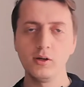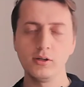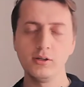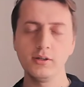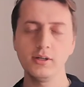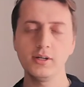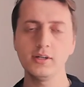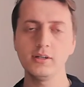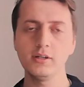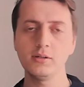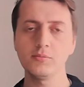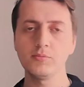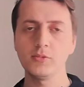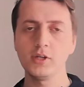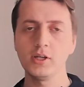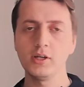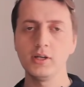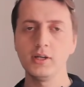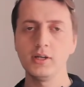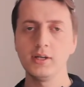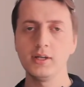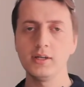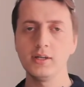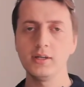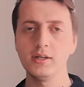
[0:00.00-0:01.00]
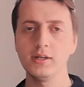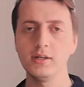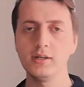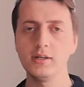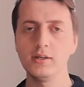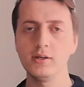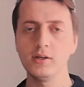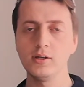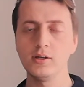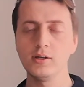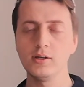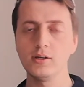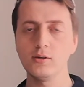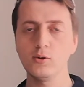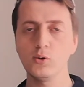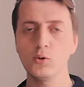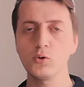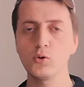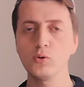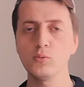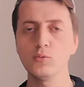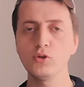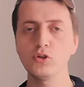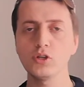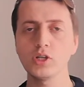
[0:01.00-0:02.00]
Yani e,
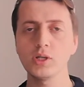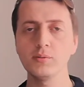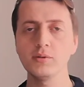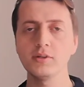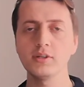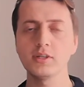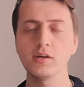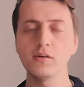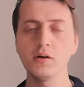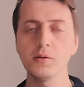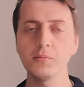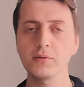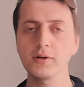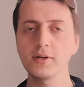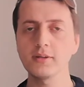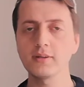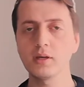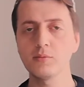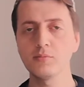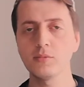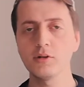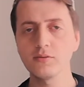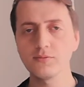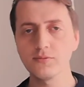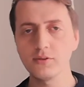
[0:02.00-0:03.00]
okumuş gibi sevap kazanmak